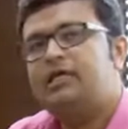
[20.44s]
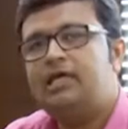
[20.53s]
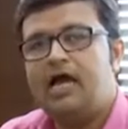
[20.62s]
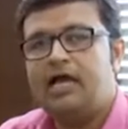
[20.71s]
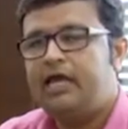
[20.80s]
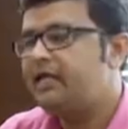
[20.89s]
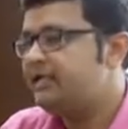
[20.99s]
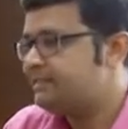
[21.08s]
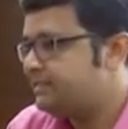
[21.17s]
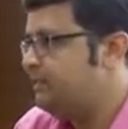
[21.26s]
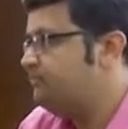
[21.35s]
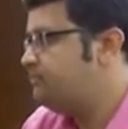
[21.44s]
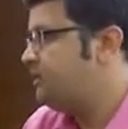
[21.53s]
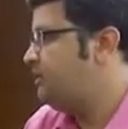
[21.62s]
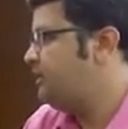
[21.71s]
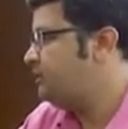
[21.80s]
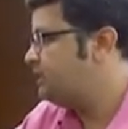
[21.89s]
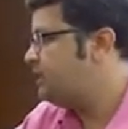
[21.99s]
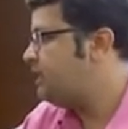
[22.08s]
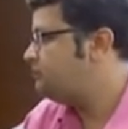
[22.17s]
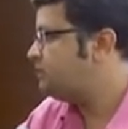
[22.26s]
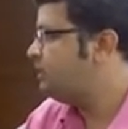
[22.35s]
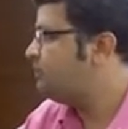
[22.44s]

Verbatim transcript: क्या है यह स्कीम क्या उसका